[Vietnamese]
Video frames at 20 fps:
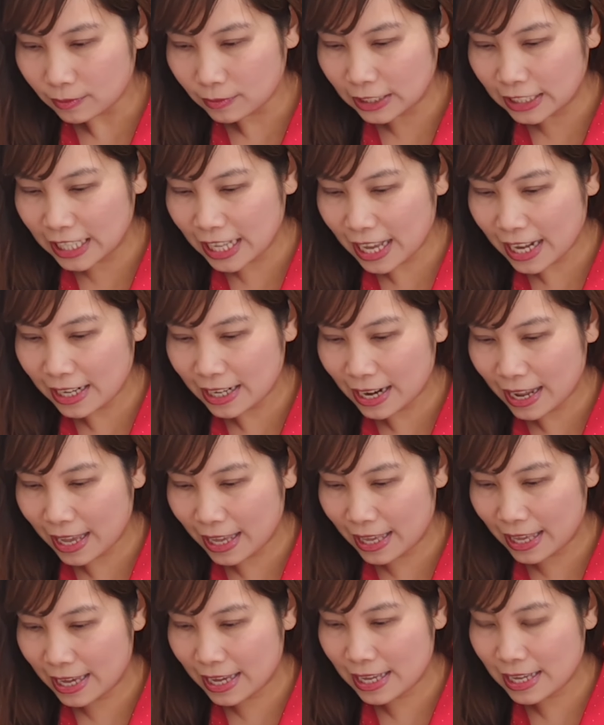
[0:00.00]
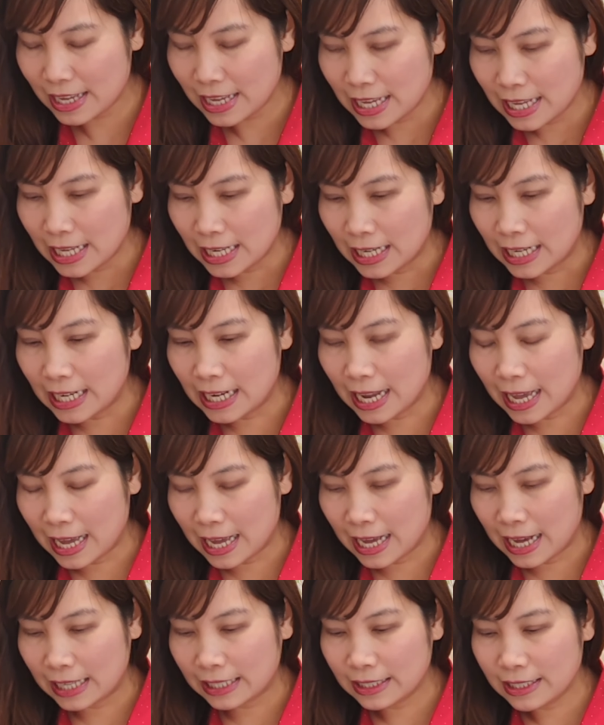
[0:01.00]
cái anh này á là
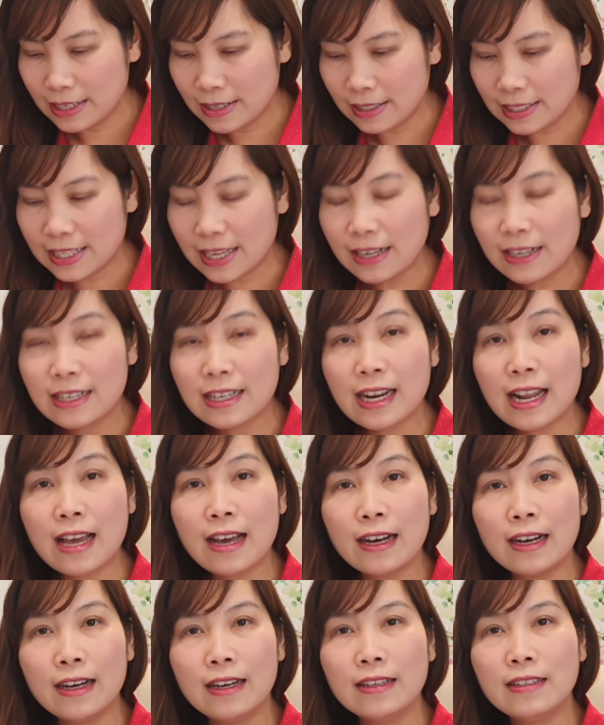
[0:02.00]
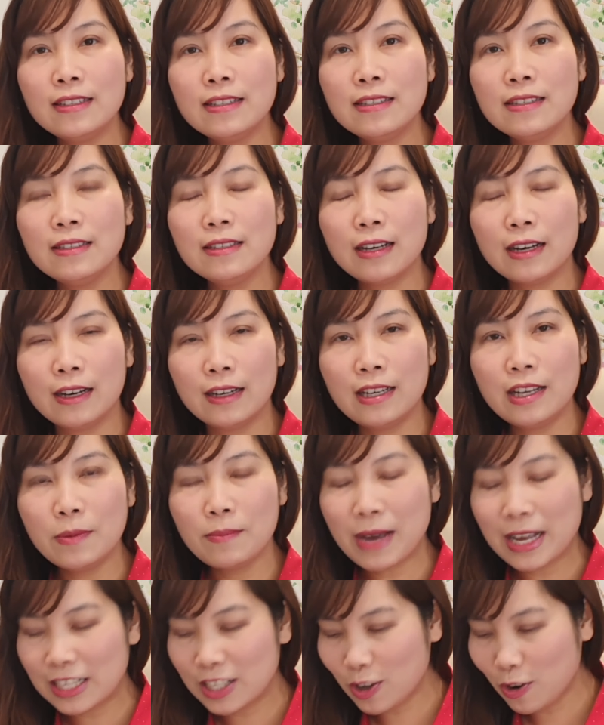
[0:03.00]
ảnh được sanh ra ở nước ở liên
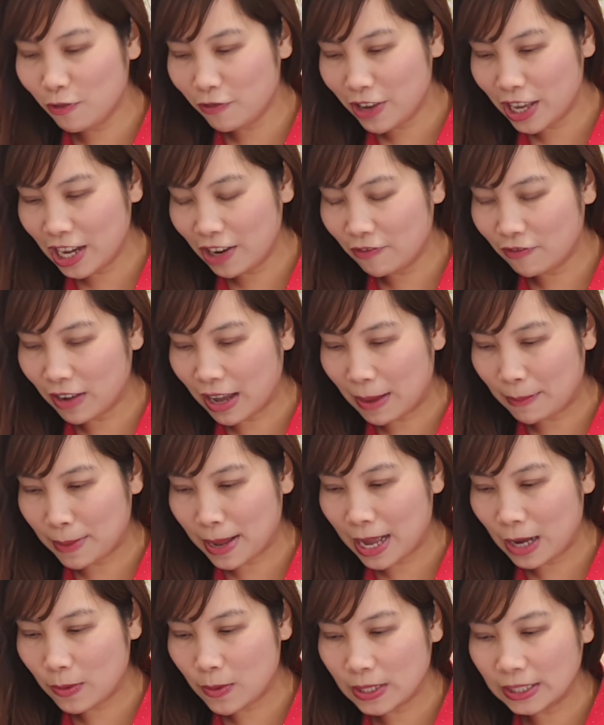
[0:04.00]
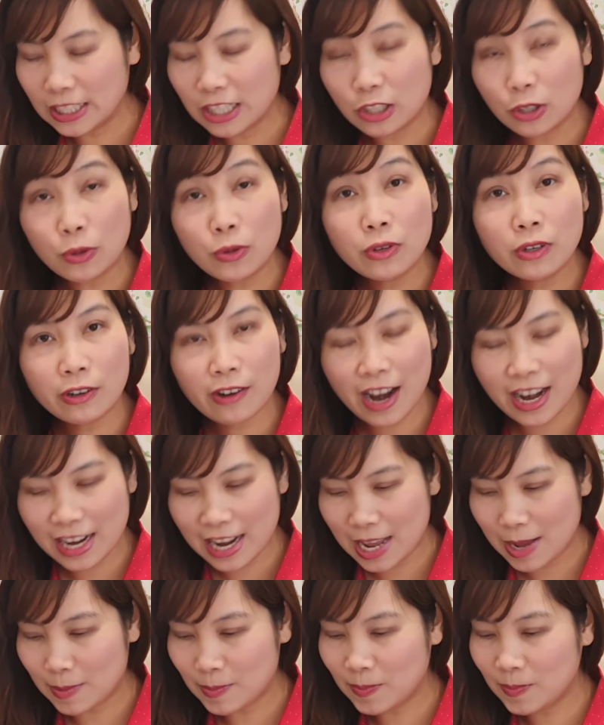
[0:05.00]
bang Xô Viết và mang quốc tịch
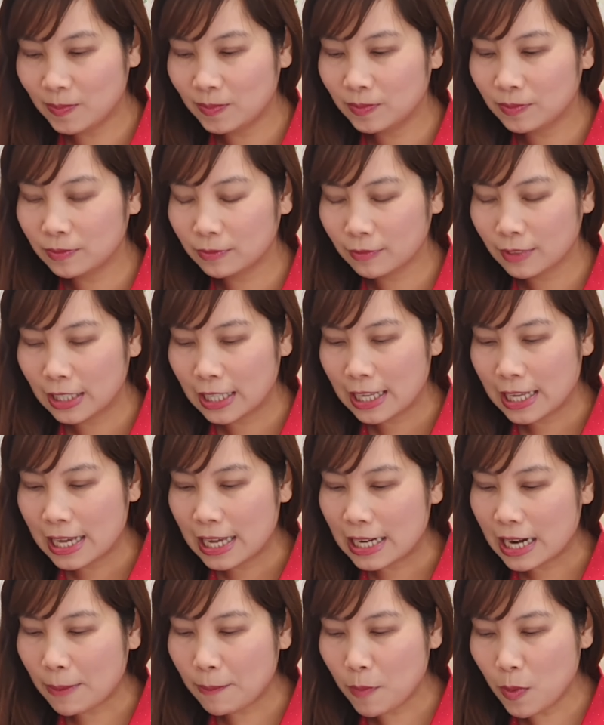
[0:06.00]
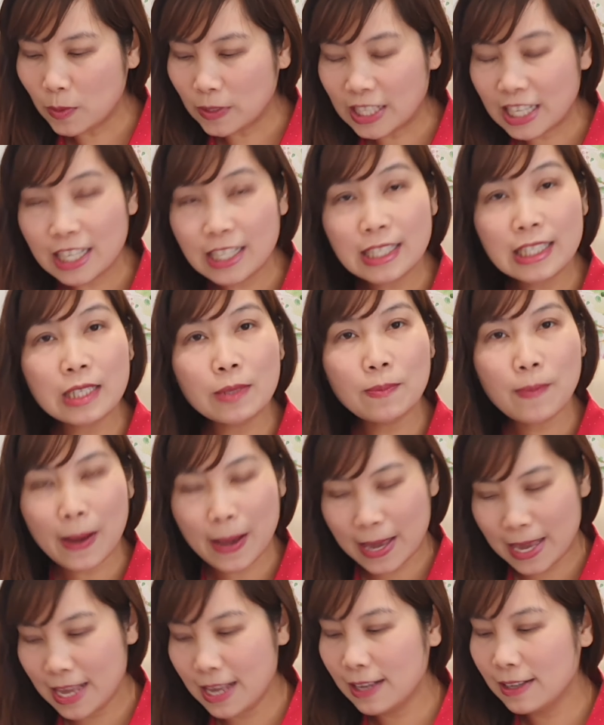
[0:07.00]
Ukraine năm
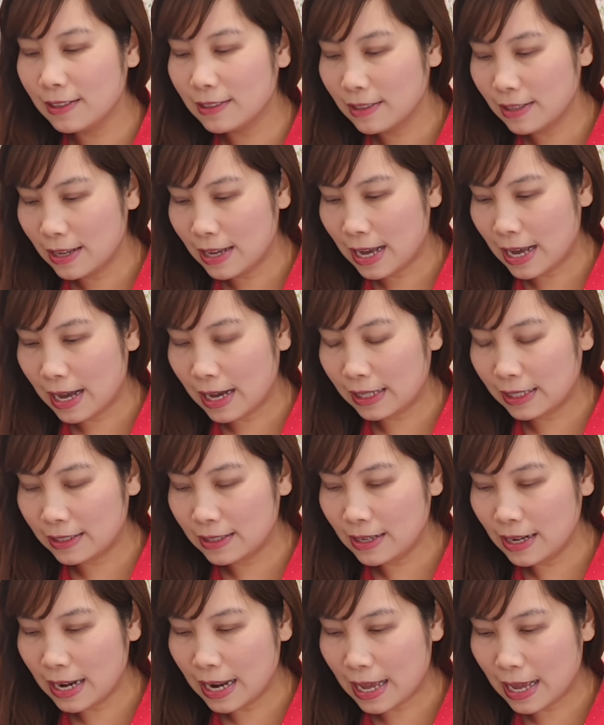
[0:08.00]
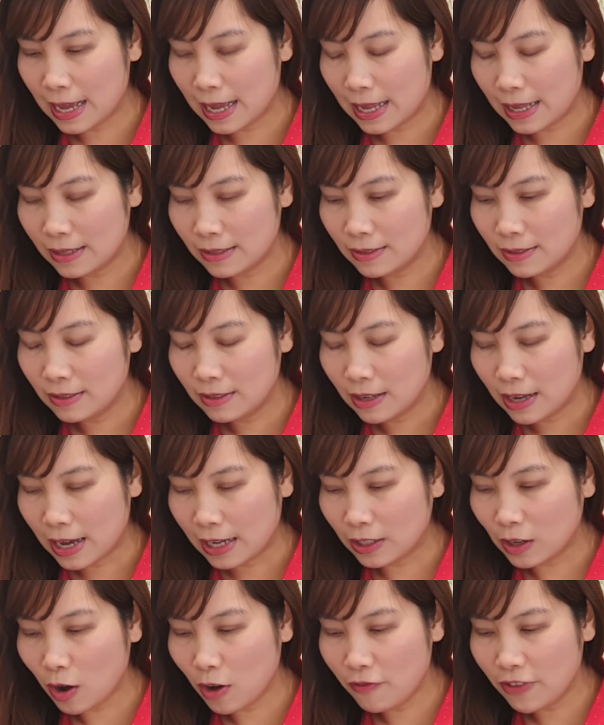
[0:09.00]
1997 ảnh là
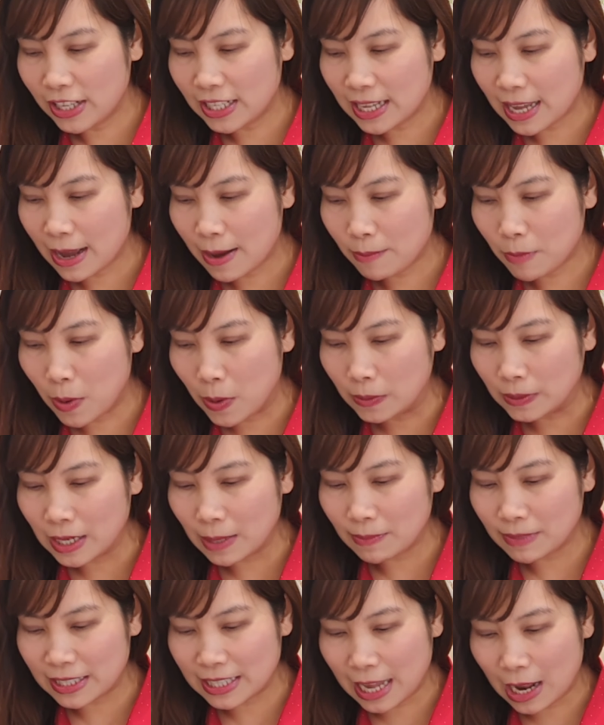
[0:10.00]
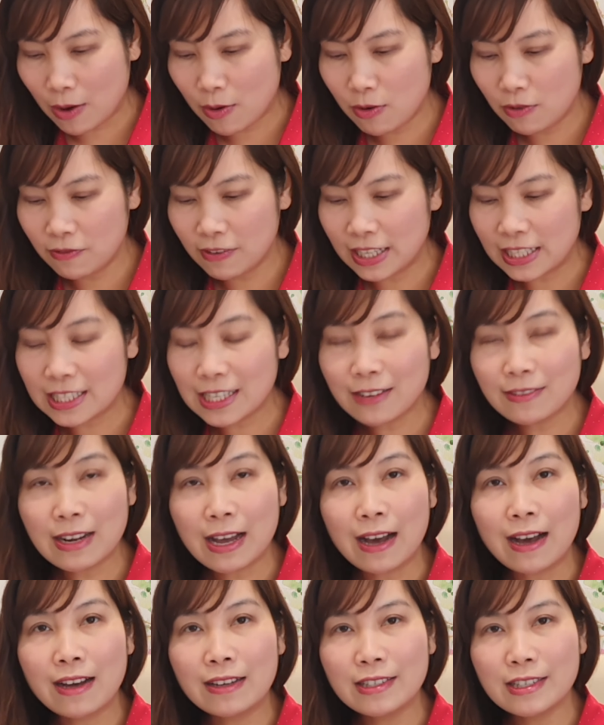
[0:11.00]
ảnh có visa 456 và sau
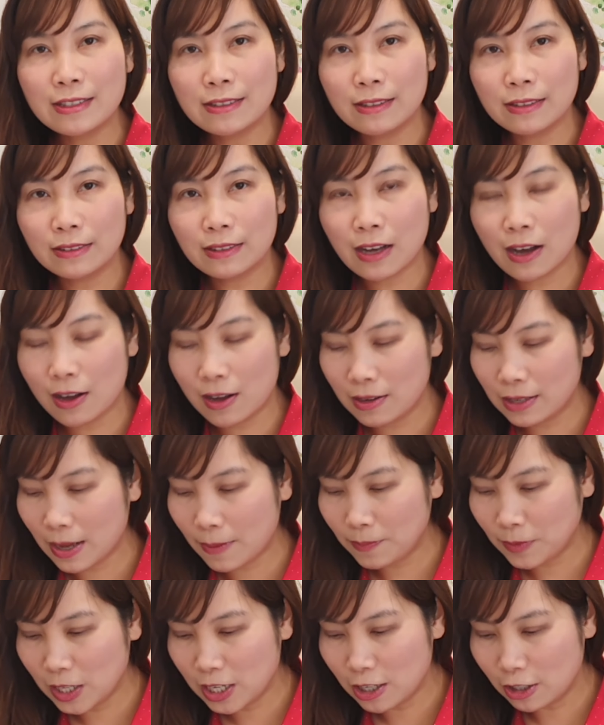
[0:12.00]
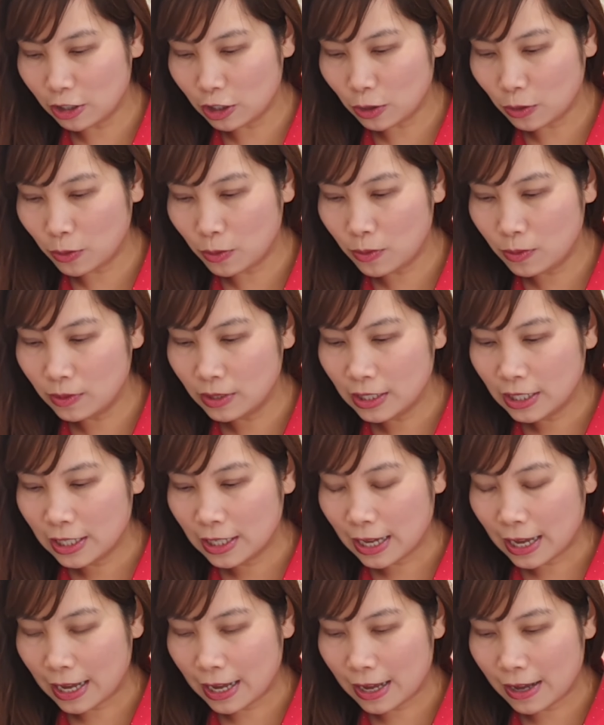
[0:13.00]
đó được có cấp thường trú
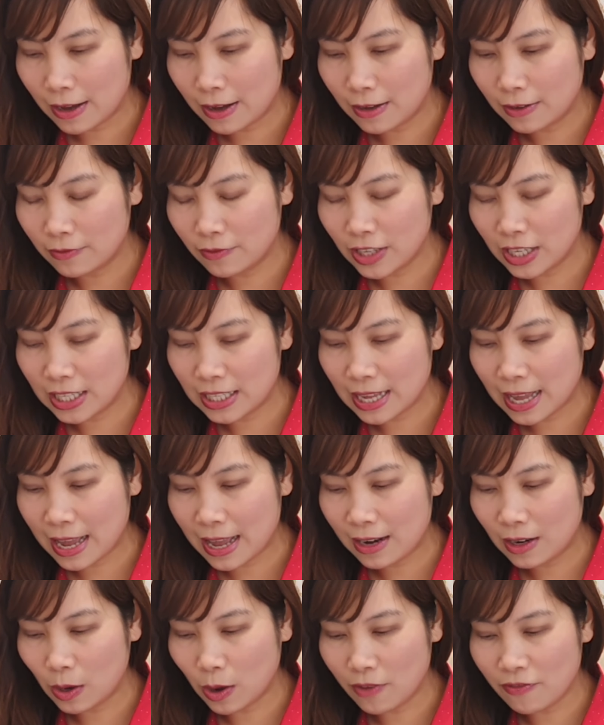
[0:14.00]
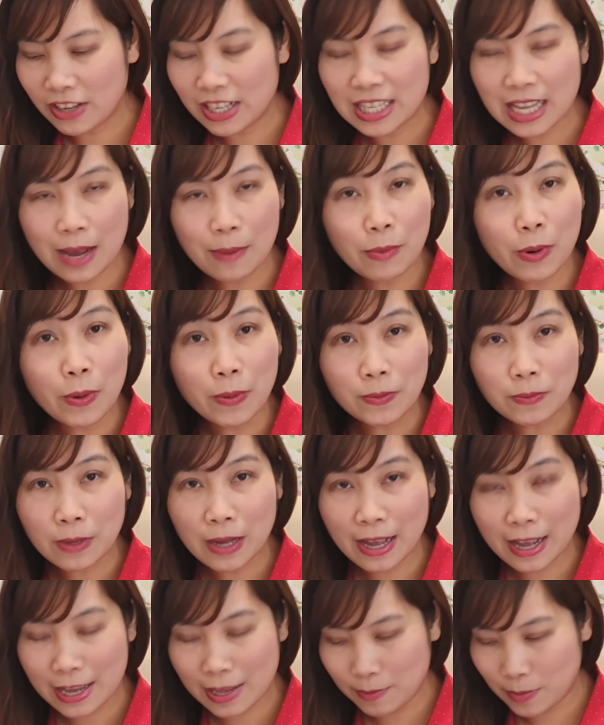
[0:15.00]
À, visa loại visa 1
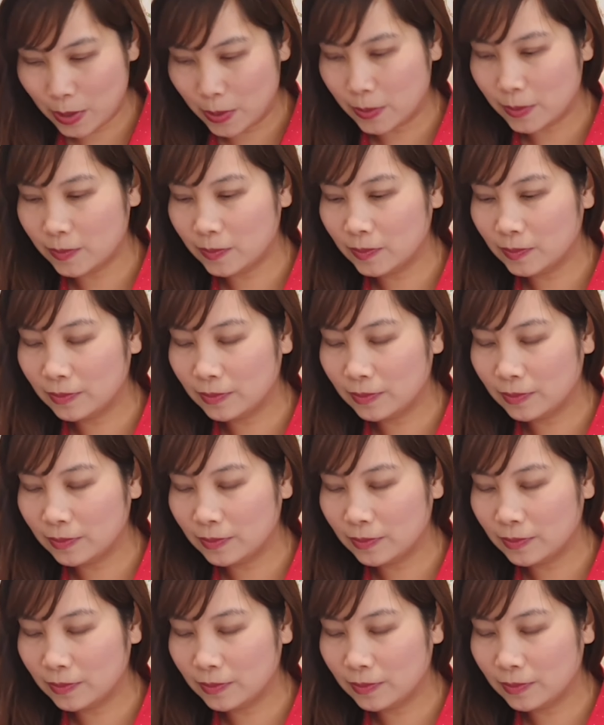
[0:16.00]
2 1.